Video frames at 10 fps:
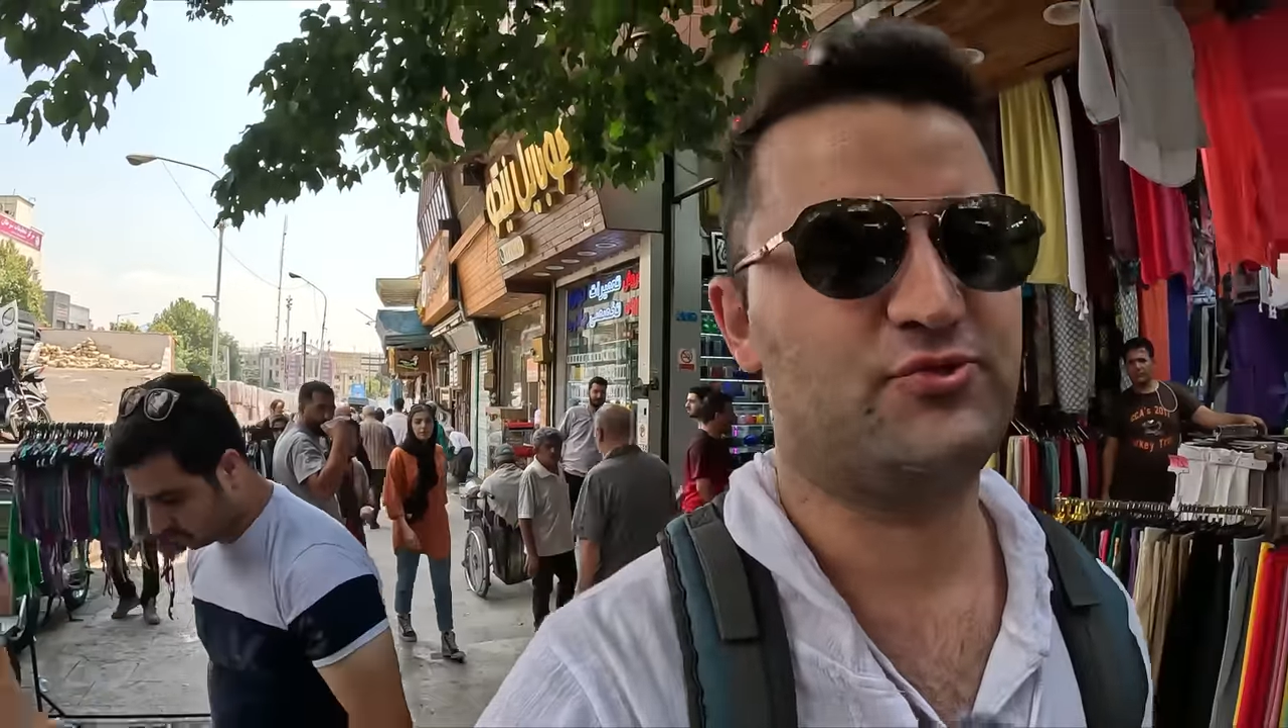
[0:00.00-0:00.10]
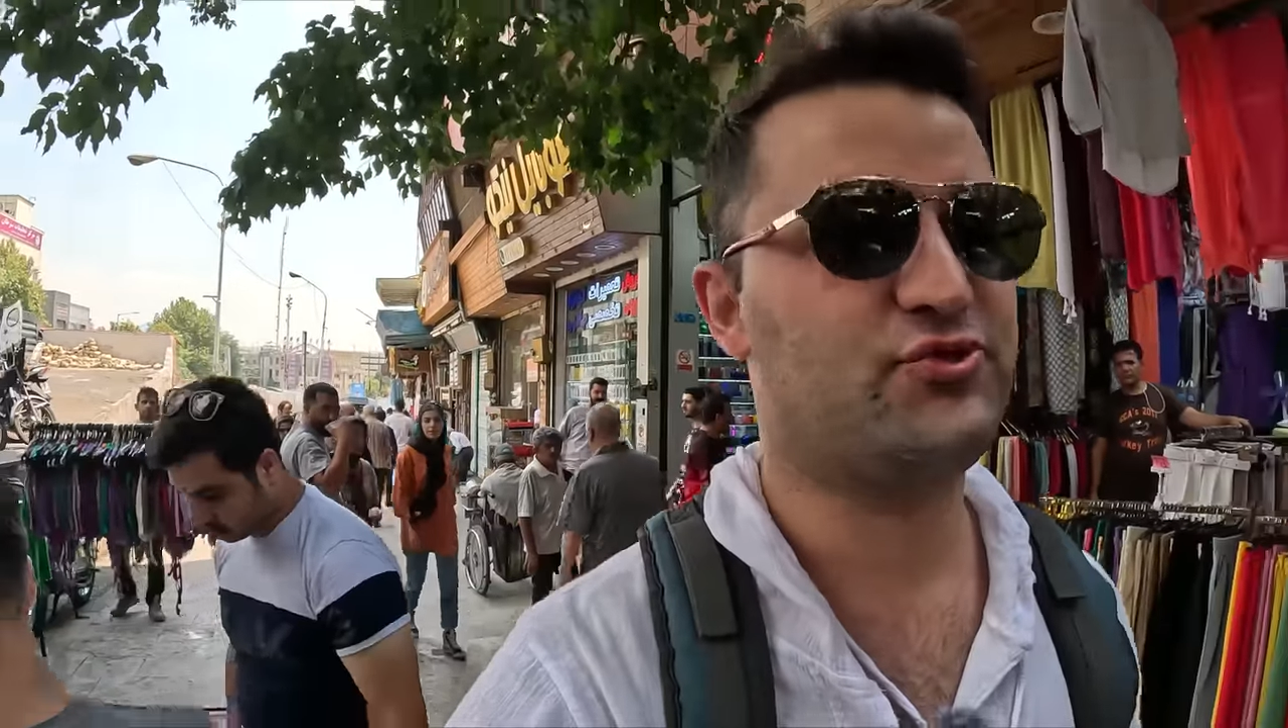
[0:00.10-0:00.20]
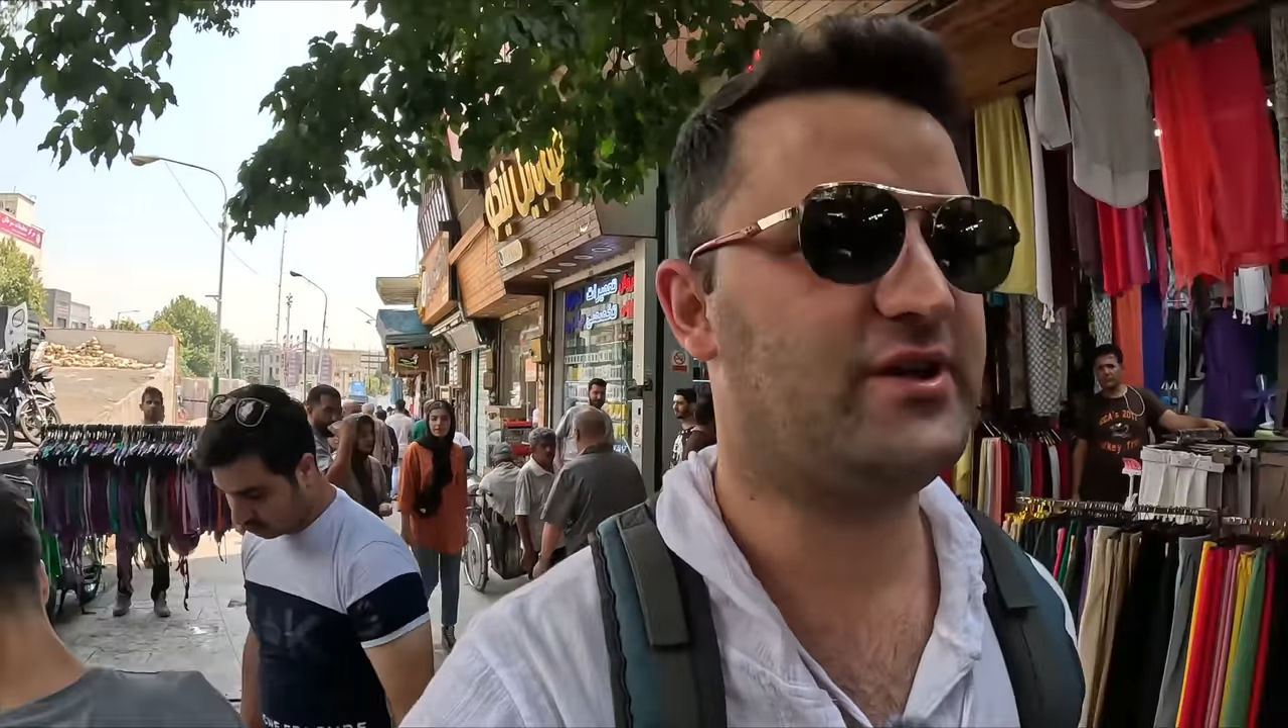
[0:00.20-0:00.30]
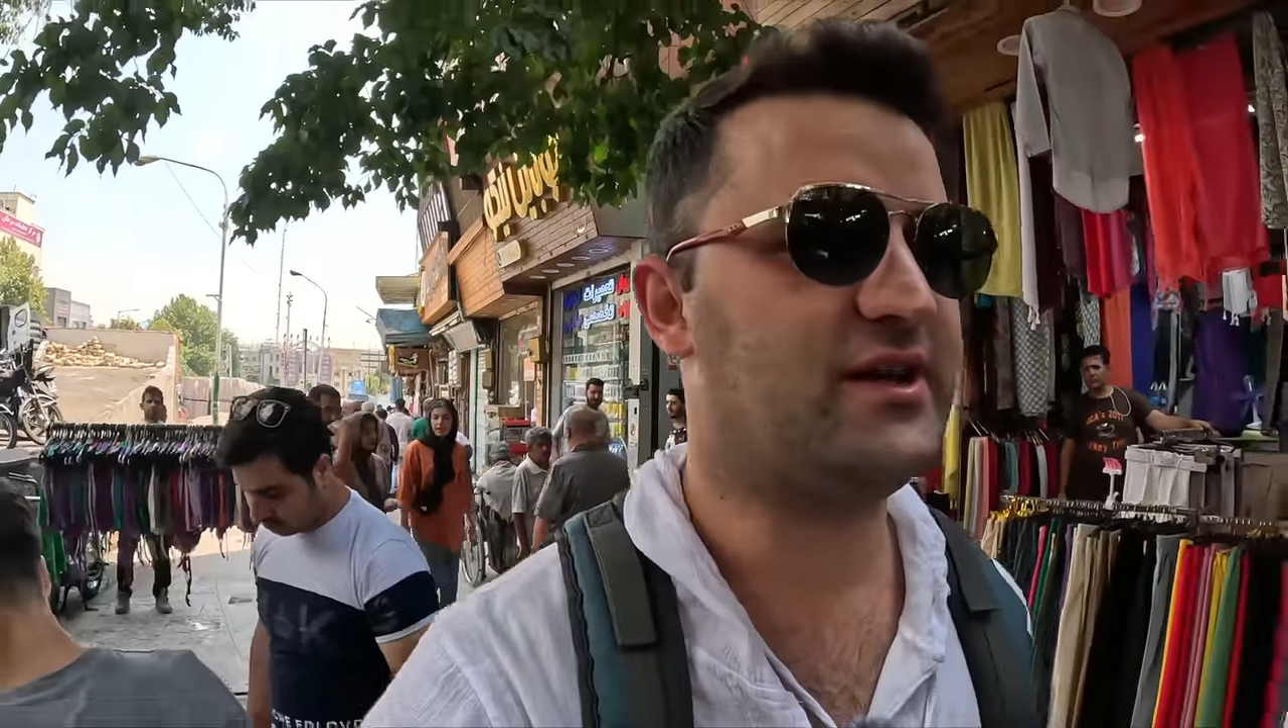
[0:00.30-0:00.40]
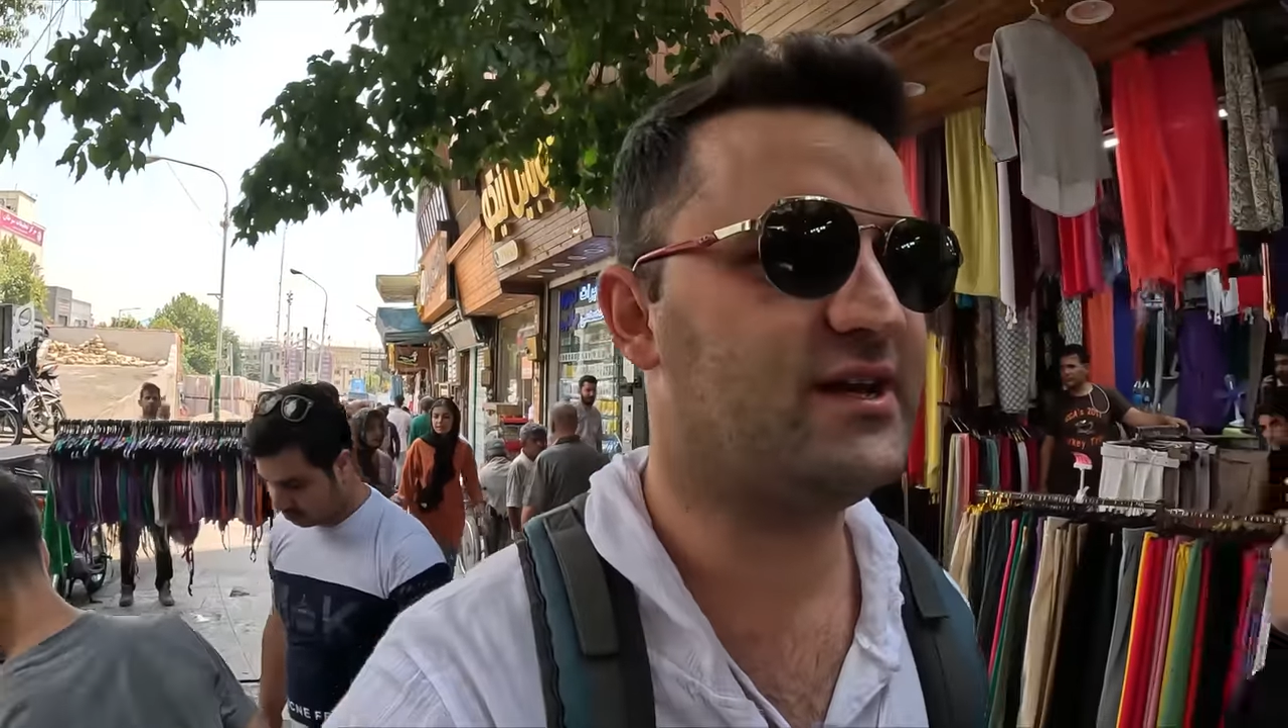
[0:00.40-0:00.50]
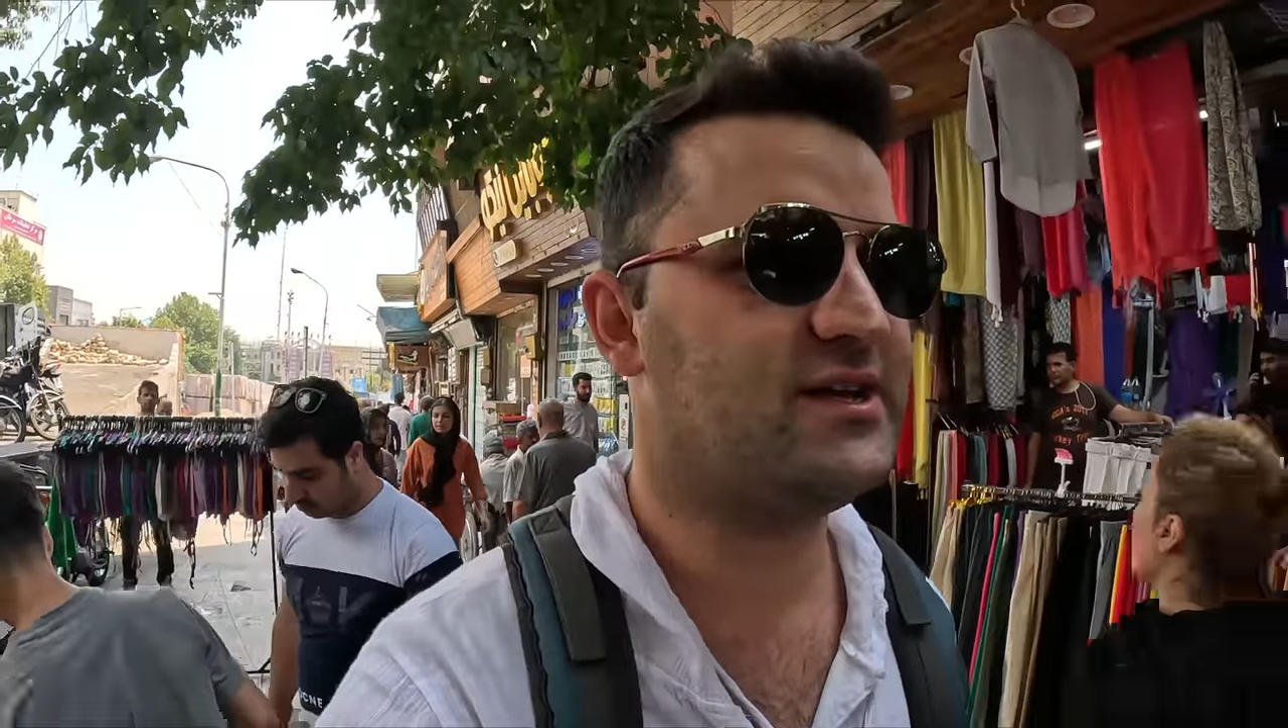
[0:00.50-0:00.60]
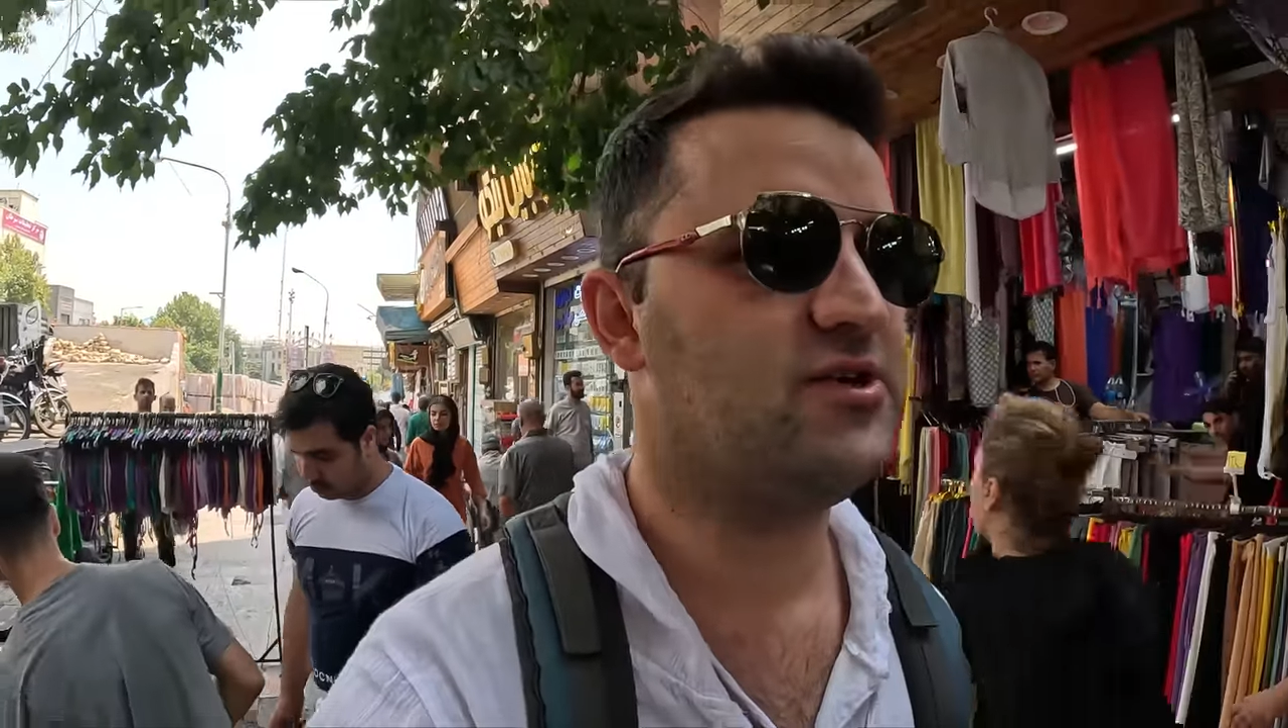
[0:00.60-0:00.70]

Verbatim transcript: müziğiyle.